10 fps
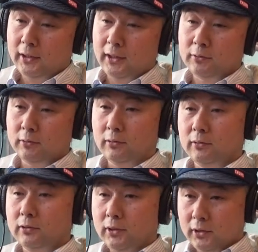あと
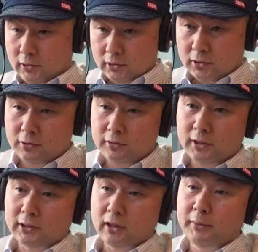中
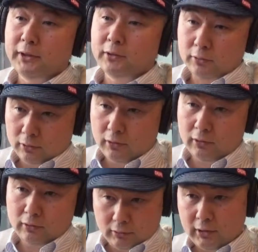型免許
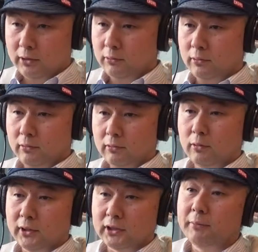のあの
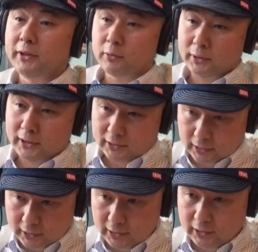小型免許であっ
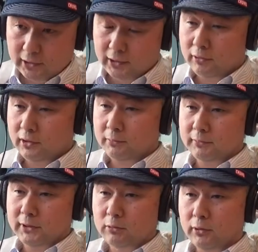たり、はい、いろんな部
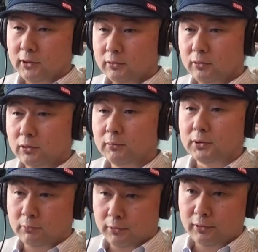分でトラックをそも
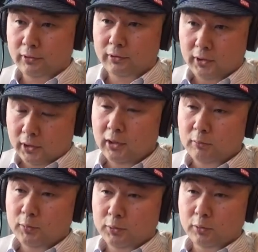そも、
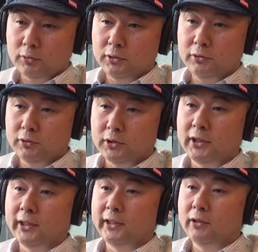もう乗ろうという
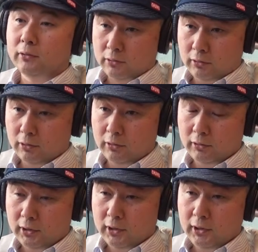気がないのと
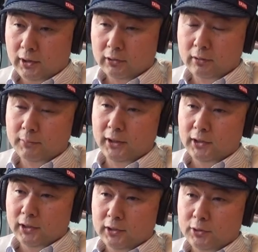あとは、まあ、
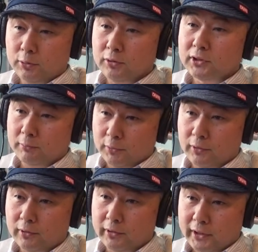乗用車
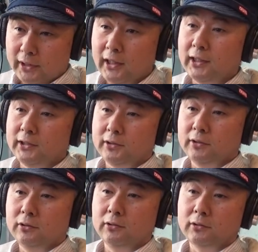もいらないっ
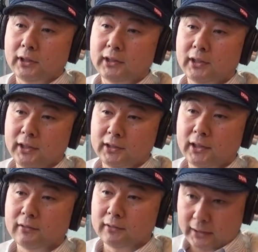ていう方がいらっしゃるん